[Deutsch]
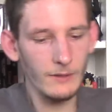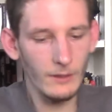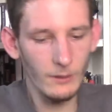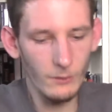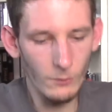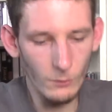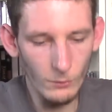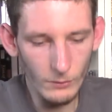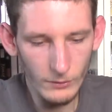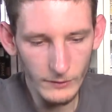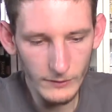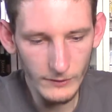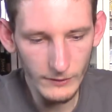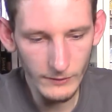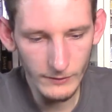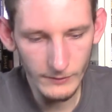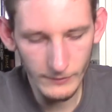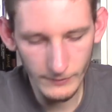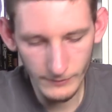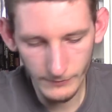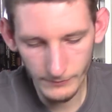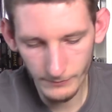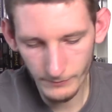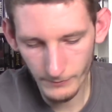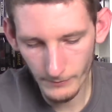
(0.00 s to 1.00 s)
sehr
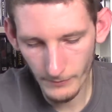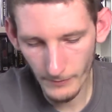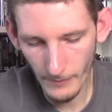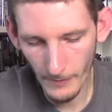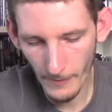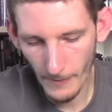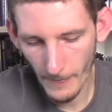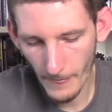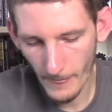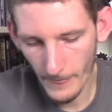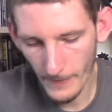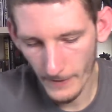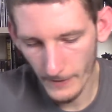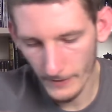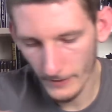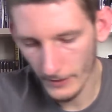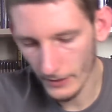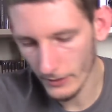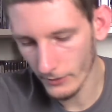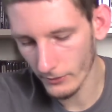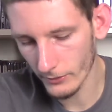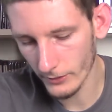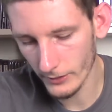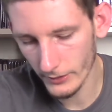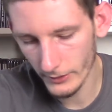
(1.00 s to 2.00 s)
Großes.
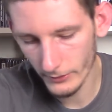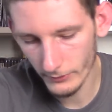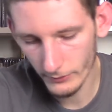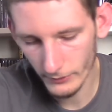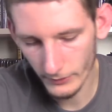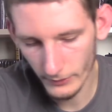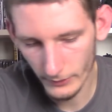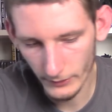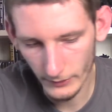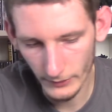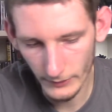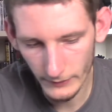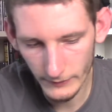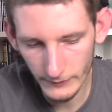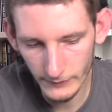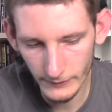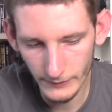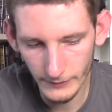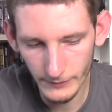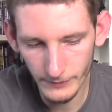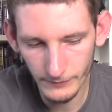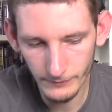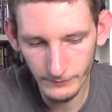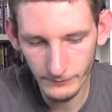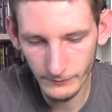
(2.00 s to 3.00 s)
Ah, okay, und dann das
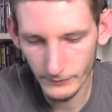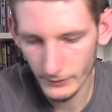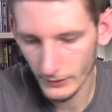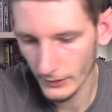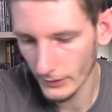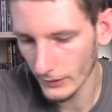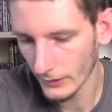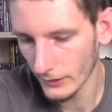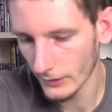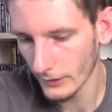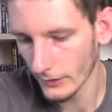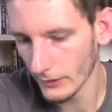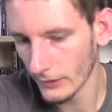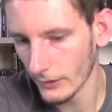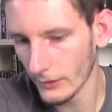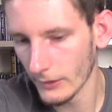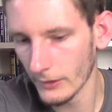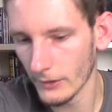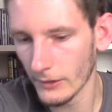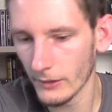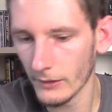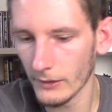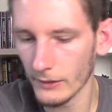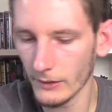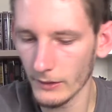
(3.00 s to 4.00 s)
hier.
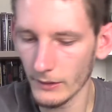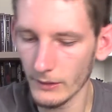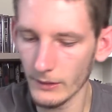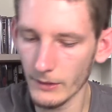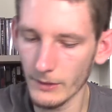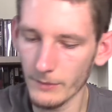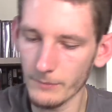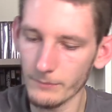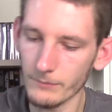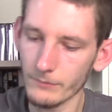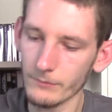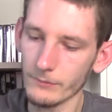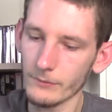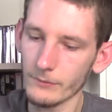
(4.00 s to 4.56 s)
Ähm,